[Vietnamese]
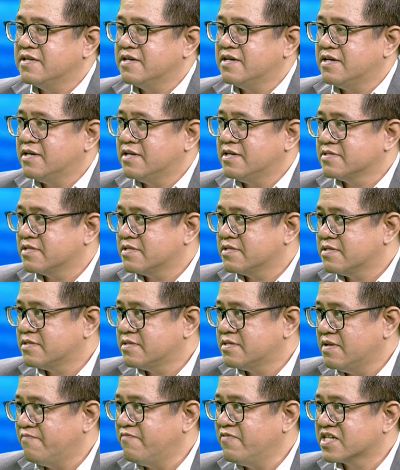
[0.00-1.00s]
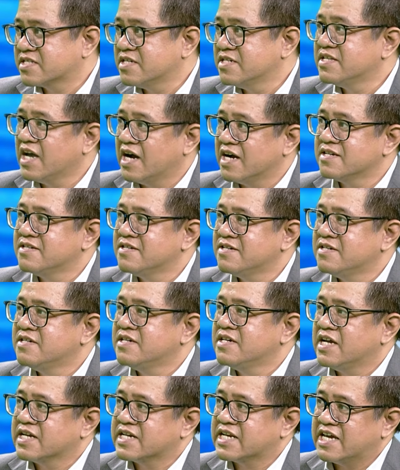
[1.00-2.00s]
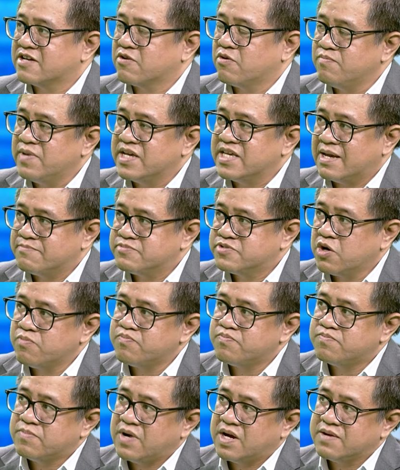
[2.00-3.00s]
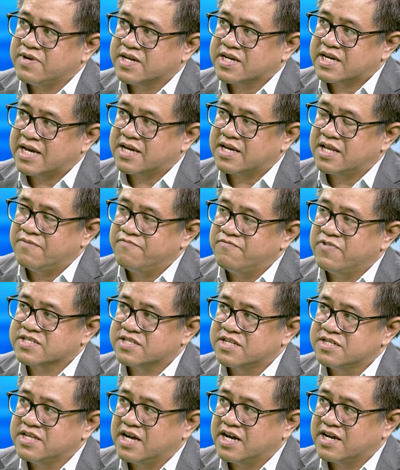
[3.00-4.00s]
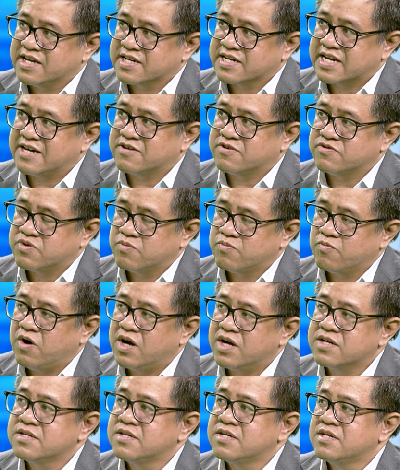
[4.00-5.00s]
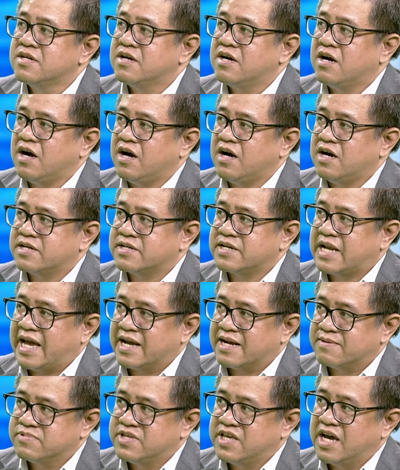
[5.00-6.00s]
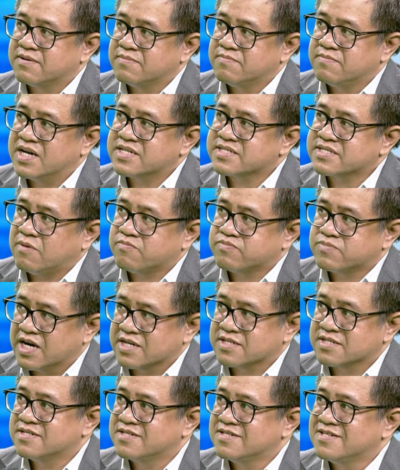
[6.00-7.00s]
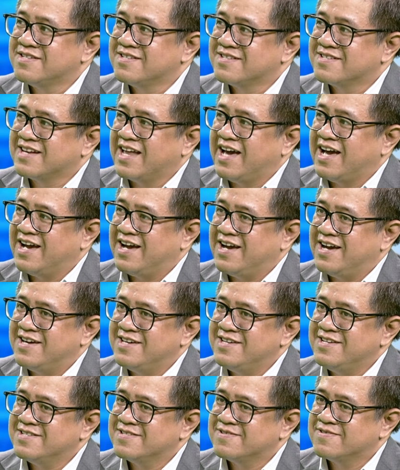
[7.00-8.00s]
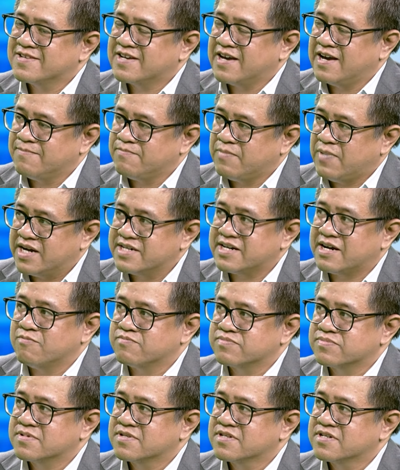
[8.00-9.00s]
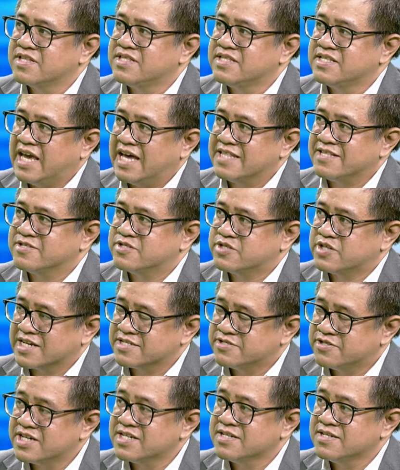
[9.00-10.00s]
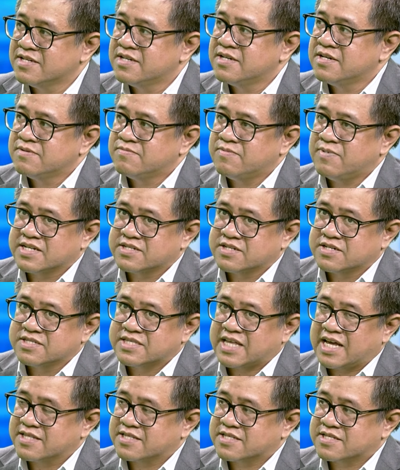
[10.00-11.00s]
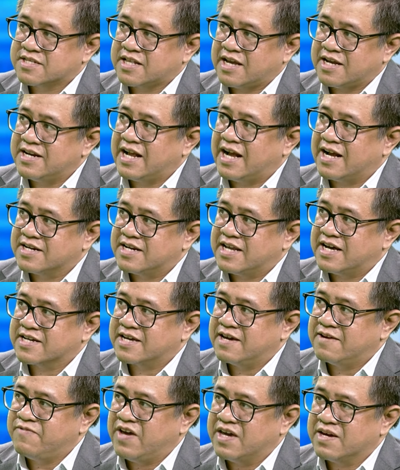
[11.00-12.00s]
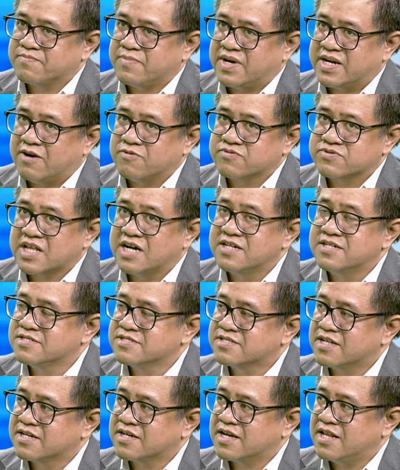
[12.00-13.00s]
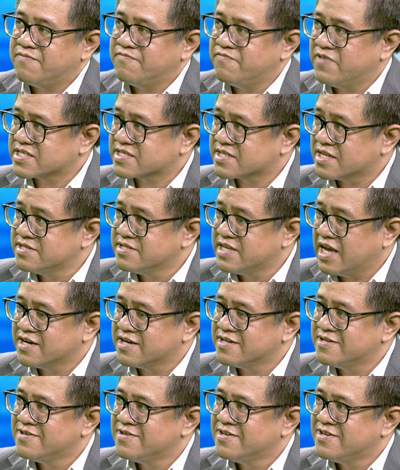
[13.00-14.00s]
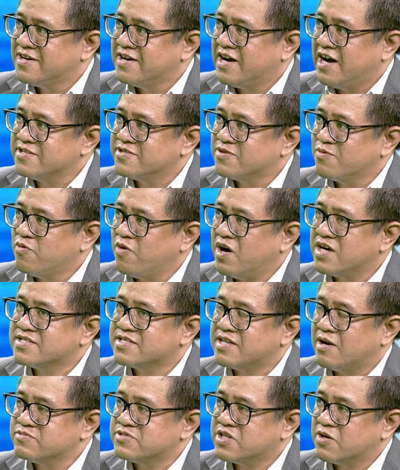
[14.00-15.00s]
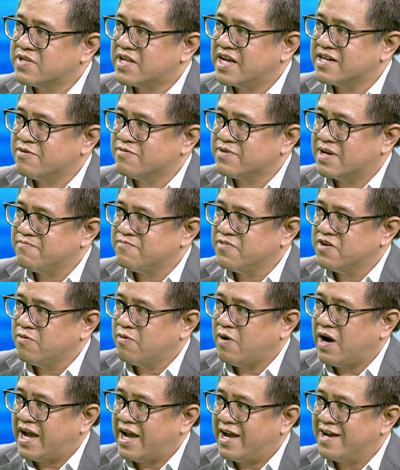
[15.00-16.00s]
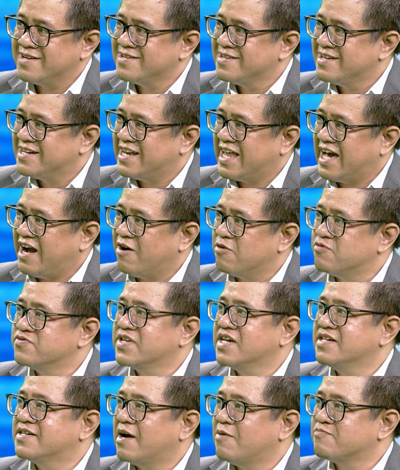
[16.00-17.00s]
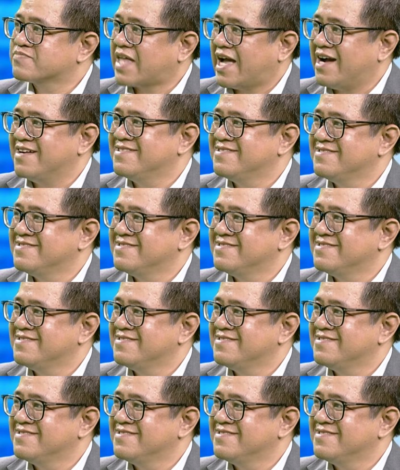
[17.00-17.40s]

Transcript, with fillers: à, lĩnh vực tư nhân hiện nay cũng bị giảm sút bởi vì các cái lĩnh vực tư nhân hiện nay của Trung Quốc họ đang dần mất động lực để à, mở rộng kinh doanh sản xuất và người ta thấy rằng là cái việc mà đầu tư từ cái lĩnh vực tư nhân ở Trung Quốc trong 6 tháng đầu năm vừa qua là hầu như không tăng